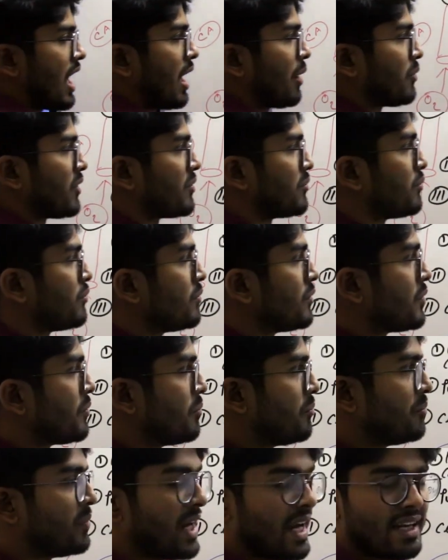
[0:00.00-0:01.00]
আমার
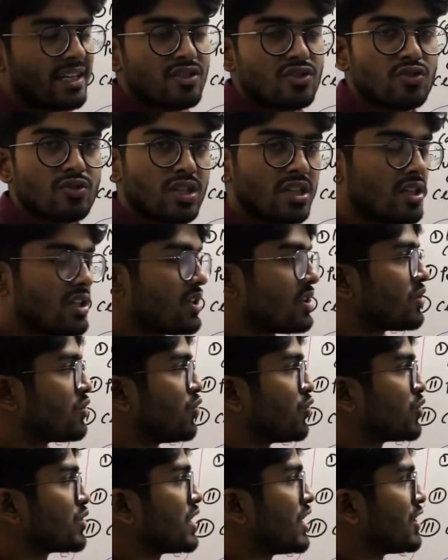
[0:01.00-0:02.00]
ব্রেইন যদি
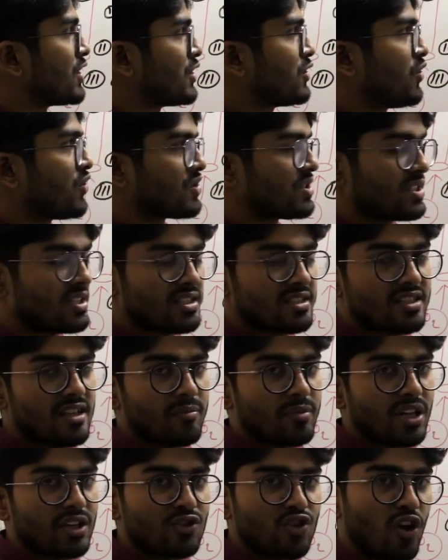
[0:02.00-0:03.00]
কোনো কারণে অক্সিজেন
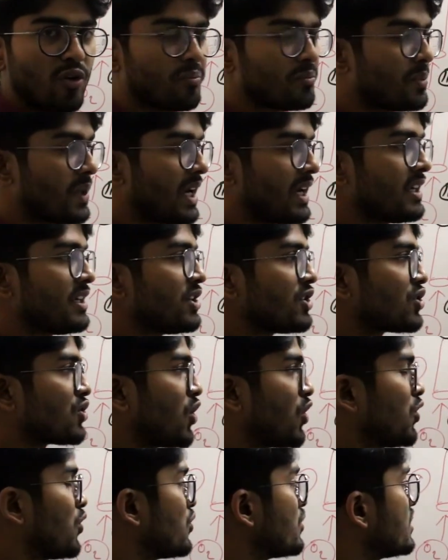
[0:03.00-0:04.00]
সাপ্লাই কম পায়
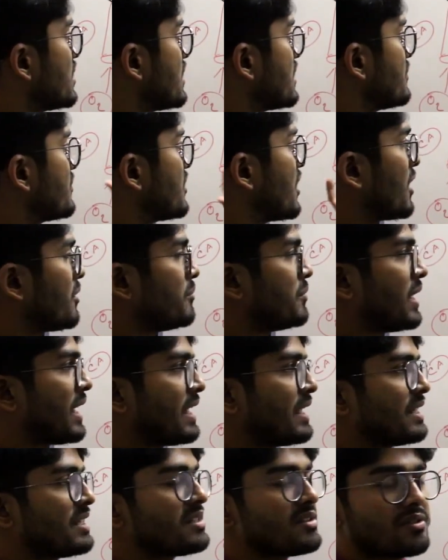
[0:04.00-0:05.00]
তখন তার
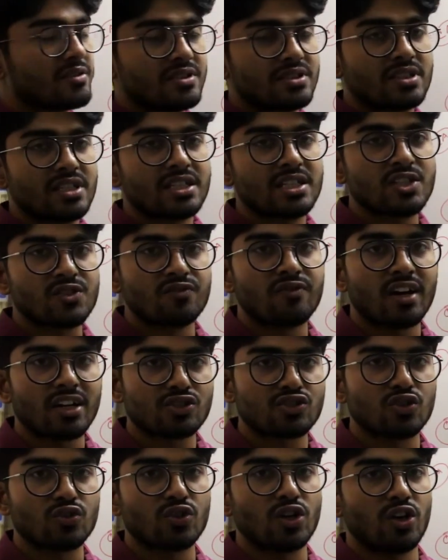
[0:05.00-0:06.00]
ব্রেনের যে
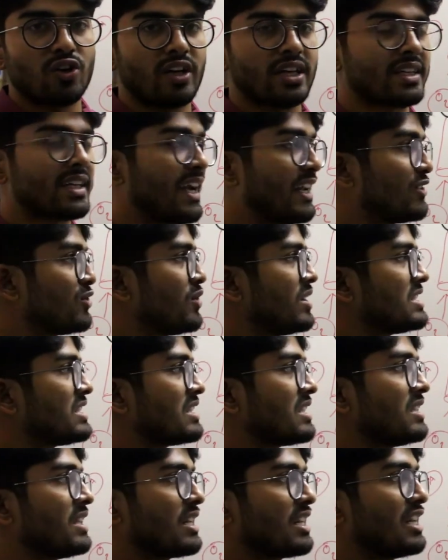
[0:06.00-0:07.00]
ডিসফাংশনগুলো হয় কেন হয়
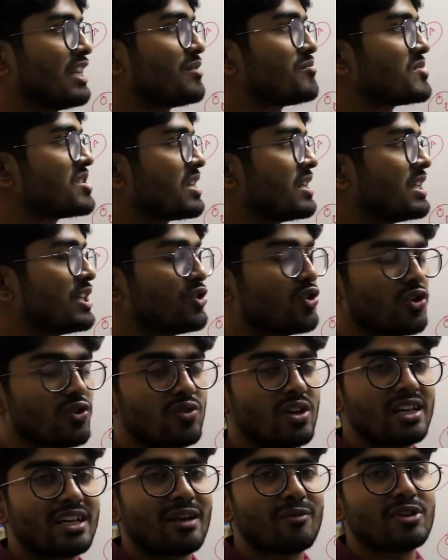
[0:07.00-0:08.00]
সেটা দেখালাম যে
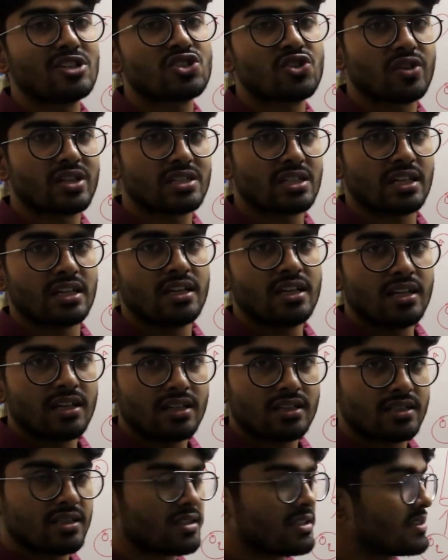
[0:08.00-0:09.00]
নিউরনগুলো ড্যামেজ হয়ে যায়
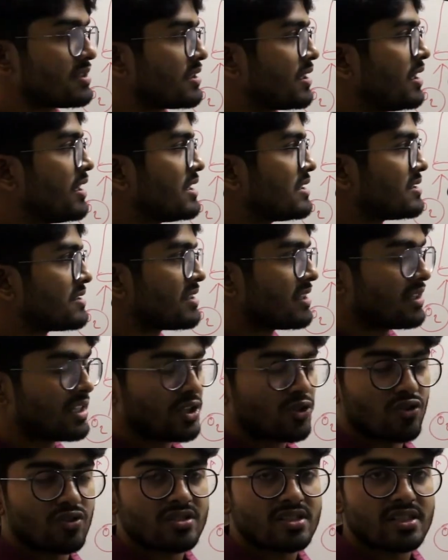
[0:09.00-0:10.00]
ঠিক আছে সে
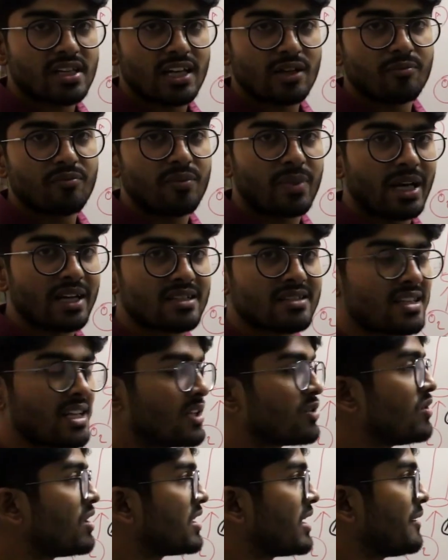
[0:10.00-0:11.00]
নিউরন সেল ব্রেন
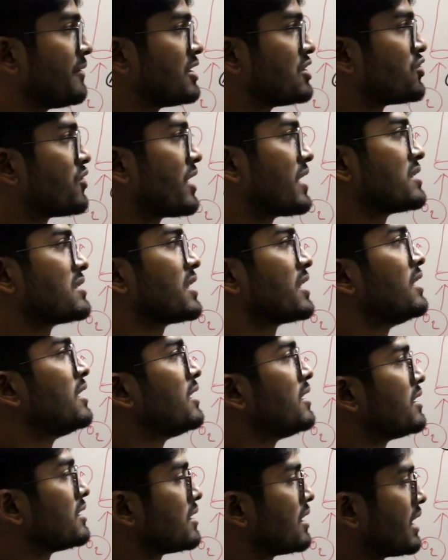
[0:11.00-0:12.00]
সেলগুলো ড্যামেজ হয়ে যায়
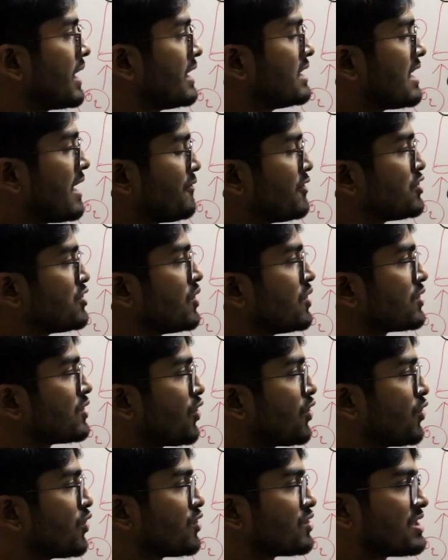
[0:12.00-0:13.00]
তাহলে এই ড্যামেজ হলে
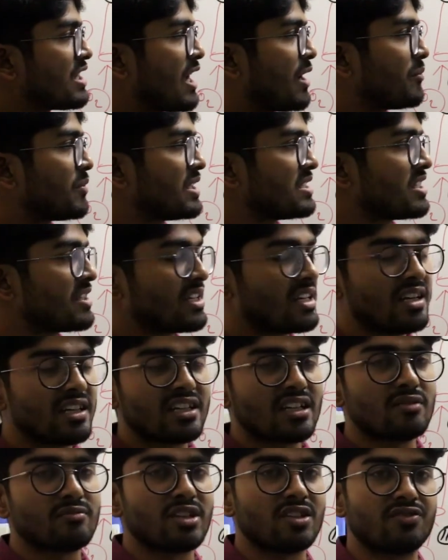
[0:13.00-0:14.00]
তখন হচ্ছে আমরা যে
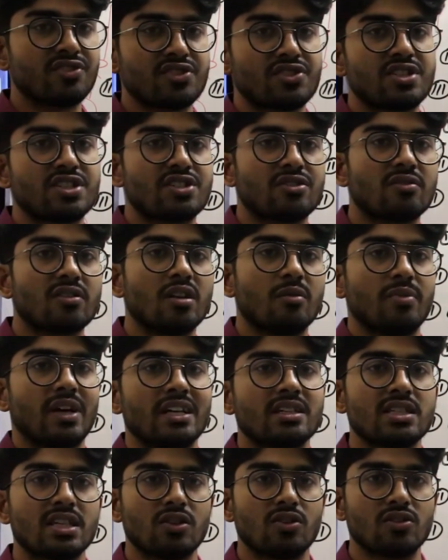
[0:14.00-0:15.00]
ক্লিনিক্যাল ম্যানিফেস্টেশনগুলো
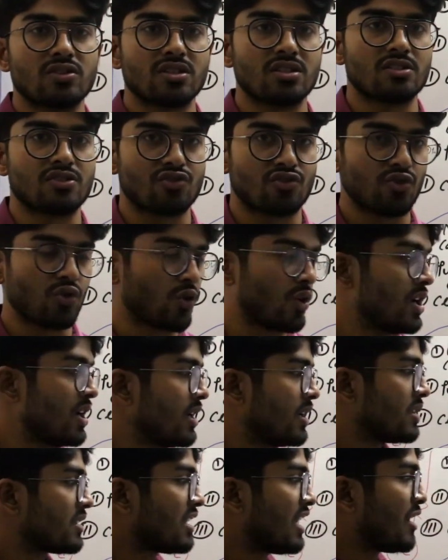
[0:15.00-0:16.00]
পাই সেগুলো হচ্ছে স্ট্রোক
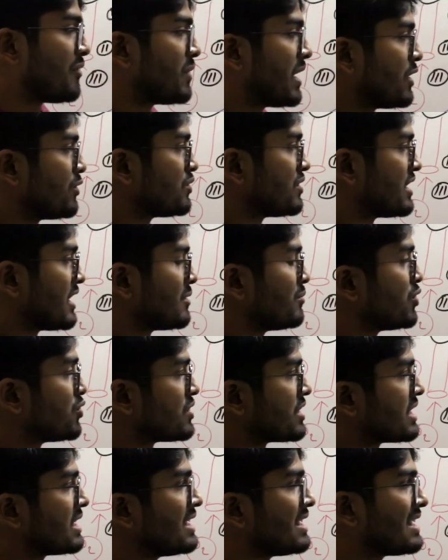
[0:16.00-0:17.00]
তাহলে আমরা এখন দেখবো
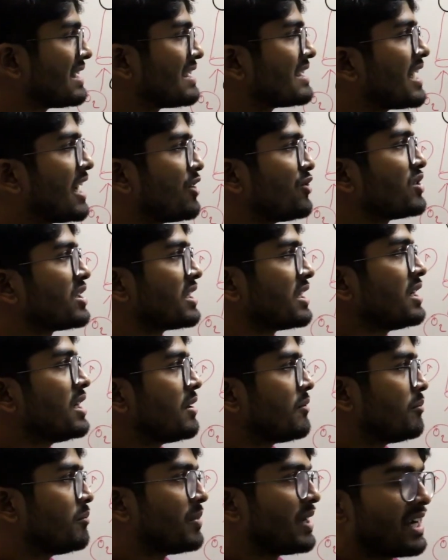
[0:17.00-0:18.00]
যে কী কী কারণে
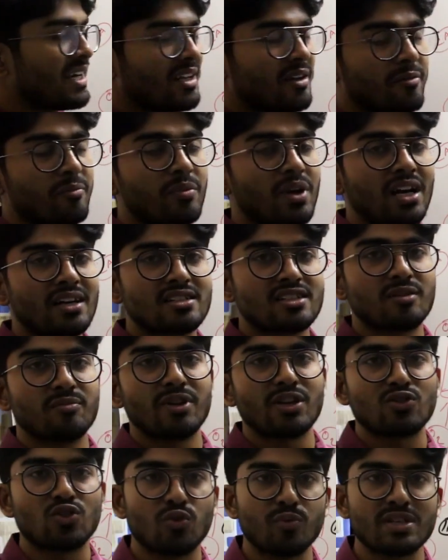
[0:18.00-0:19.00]
ব্রেনে ব্লাড
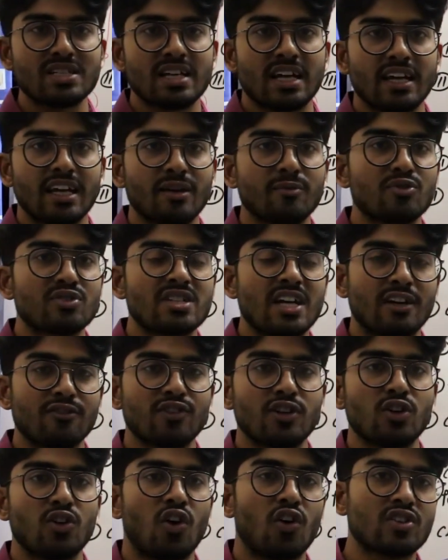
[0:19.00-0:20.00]
সাপ্লাই কমে যায় এবং যার
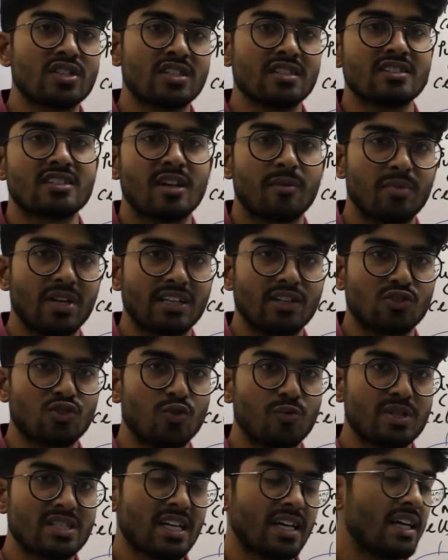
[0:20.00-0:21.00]
ফলে অক্সিজেন সাপ্লাইটা
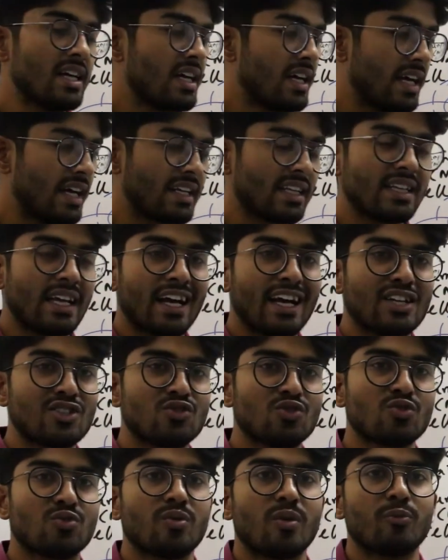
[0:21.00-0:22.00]
কমে যায় এটা দেখার
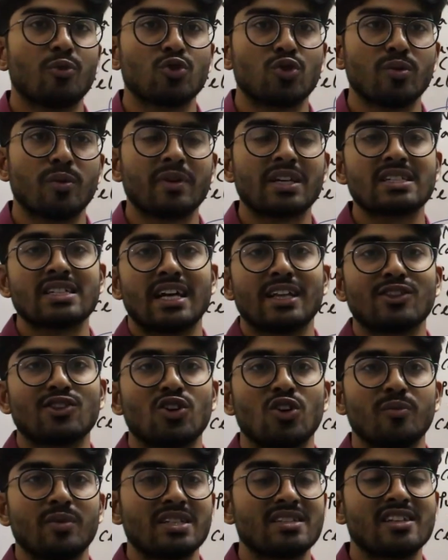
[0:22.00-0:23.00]
জন্য প্রথমে আমাকে জানতে
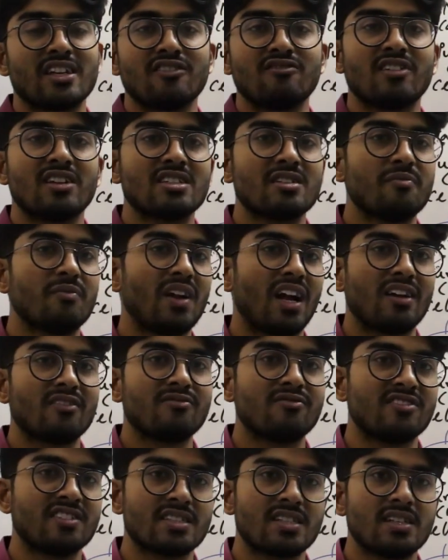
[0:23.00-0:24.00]
হবে সেগুলো যে ব্লাড
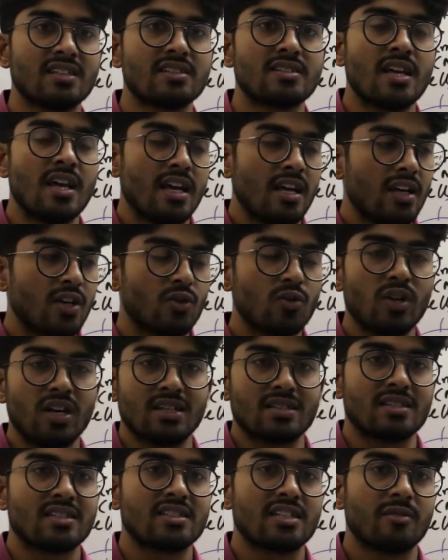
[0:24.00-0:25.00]
ভেসেলসগুলো
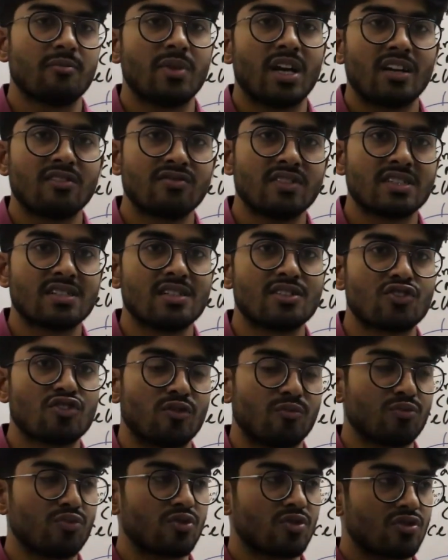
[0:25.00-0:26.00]
আছে সেই ব্লাড ভেসেলস
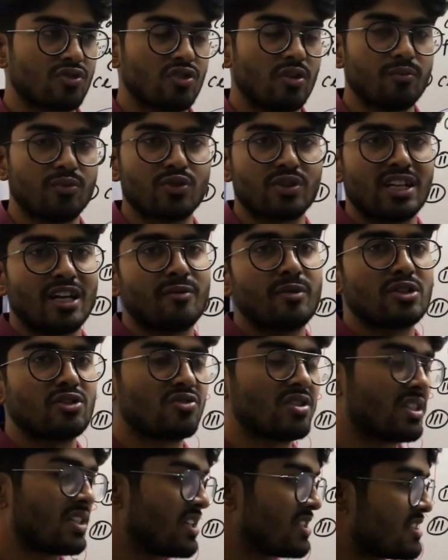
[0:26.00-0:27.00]
সম্পর্কে আমরা
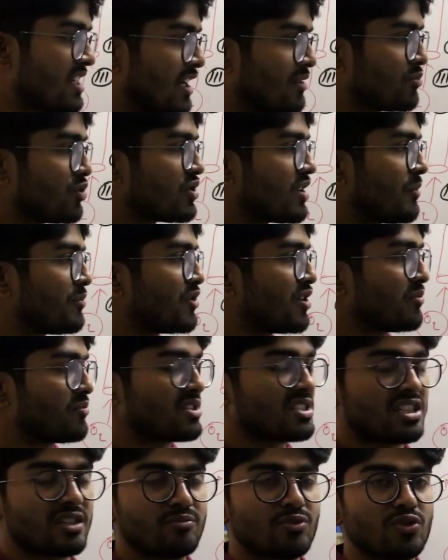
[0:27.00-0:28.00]
একটু ডিটেলস জানবো তারপর
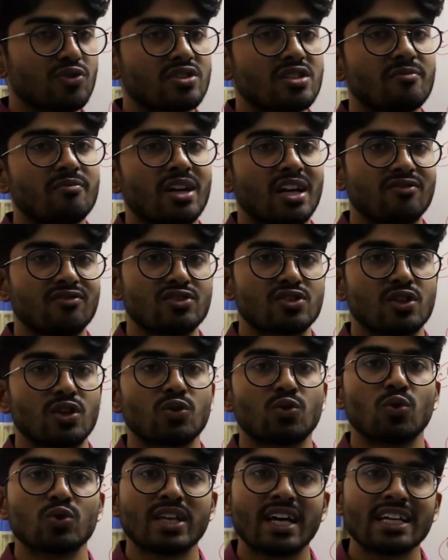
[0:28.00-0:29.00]
আমরা শিখবো হচ্ছে ব্লাড ভেসেল
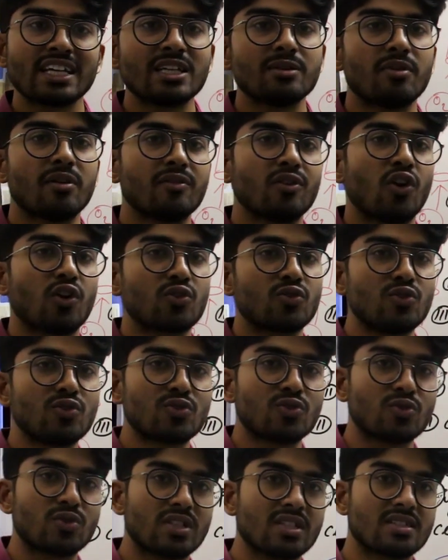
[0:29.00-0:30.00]
কোথায় কীভাবে অপলোড
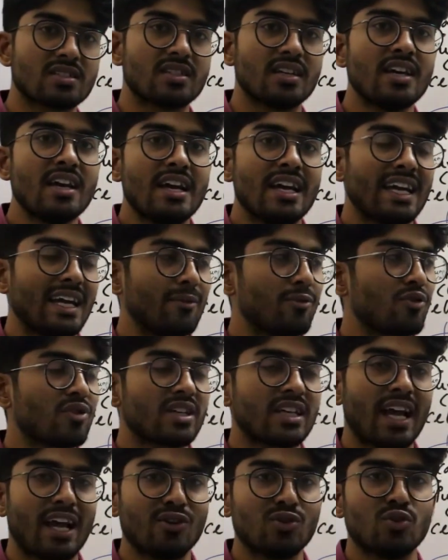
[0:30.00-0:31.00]
করতেছে এবং
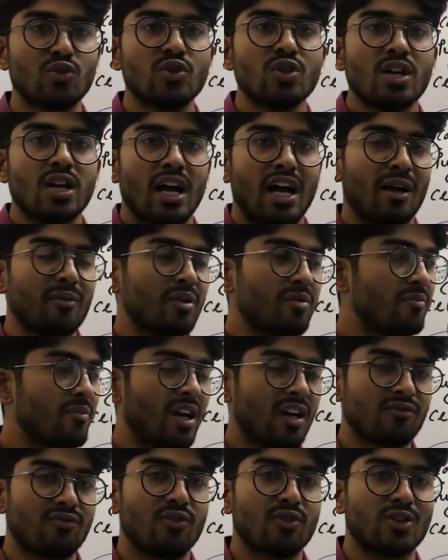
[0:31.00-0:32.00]
কেন আমার
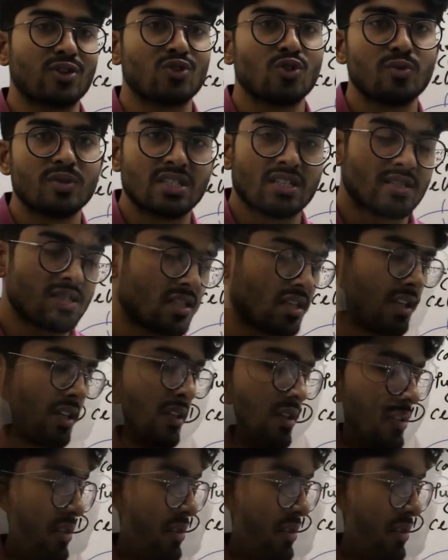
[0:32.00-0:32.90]
ব্লাড ফ্লোটা কমে যাচ্ছে